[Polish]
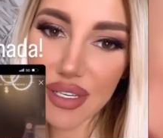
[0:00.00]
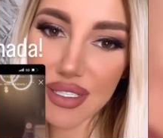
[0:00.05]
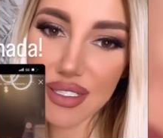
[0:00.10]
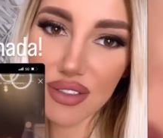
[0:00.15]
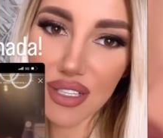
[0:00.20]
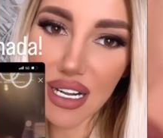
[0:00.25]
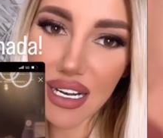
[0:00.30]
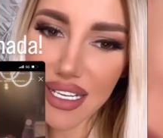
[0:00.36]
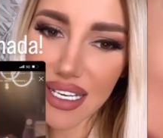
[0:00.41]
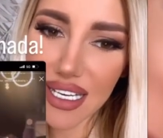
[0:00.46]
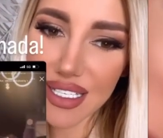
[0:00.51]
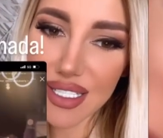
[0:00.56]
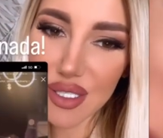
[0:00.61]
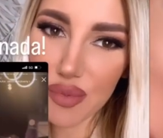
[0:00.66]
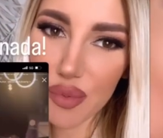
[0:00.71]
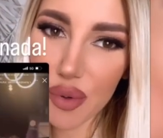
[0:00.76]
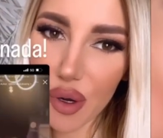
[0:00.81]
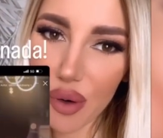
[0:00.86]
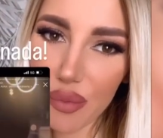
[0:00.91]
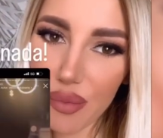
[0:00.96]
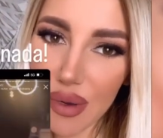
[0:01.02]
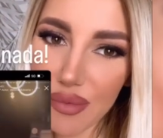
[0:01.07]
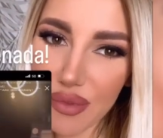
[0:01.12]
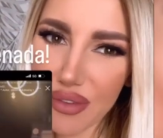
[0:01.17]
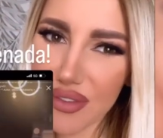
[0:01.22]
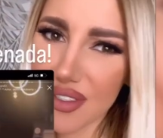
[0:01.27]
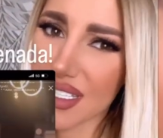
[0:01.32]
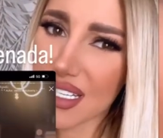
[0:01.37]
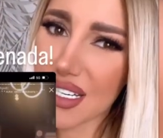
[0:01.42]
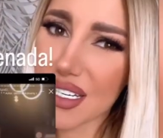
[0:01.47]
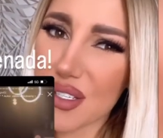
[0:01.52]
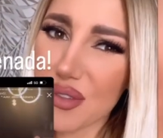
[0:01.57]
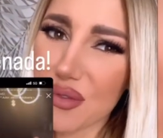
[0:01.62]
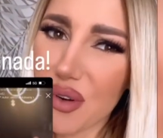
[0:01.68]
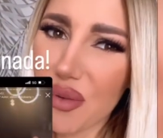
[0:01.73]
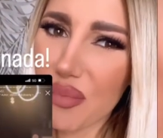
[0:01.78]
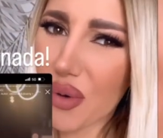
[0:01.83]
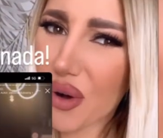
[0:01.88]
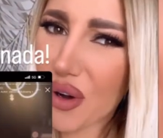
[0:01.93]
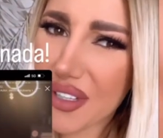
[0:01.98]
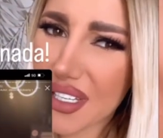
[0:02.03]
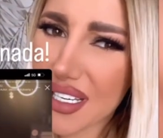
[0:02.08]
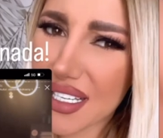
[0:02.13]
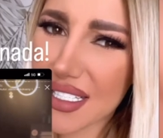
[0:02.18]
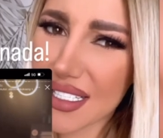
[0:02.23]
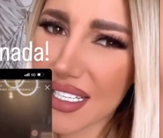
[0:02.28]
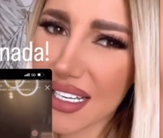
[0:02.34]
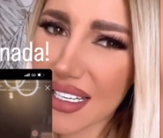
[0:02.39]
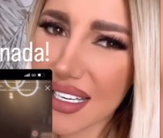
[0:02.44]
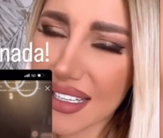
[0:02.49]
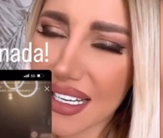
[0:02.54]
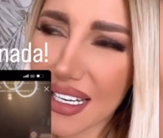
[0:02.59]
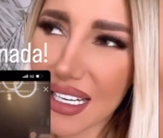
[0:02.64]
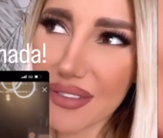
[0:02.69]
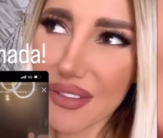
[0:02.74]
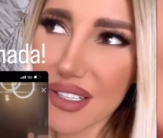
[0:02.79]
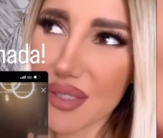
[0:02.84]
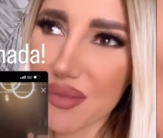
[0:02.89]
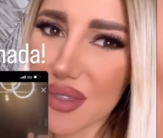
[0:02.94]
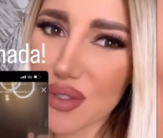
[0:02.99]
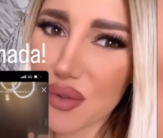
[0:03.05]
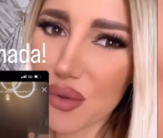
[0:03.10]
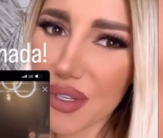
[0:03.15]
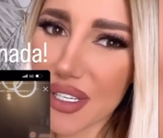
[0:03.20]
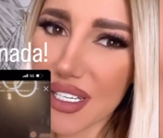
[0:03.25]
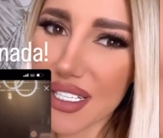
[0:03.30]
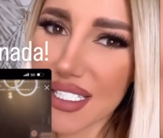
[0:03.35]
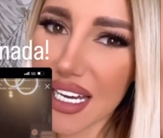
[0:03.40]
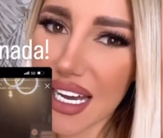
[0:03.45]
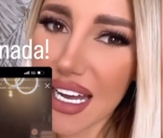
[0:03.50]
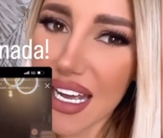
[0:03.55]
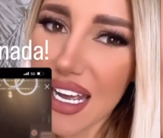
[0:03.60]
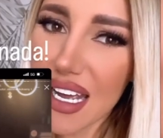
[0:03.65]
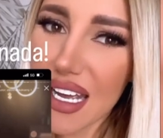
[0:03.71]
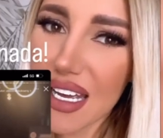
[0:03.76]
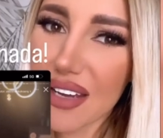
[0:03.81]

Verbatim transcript: personalnie jakiś problem, to wystarczyło podejść, a nie nagrywać mnie z ukrycia.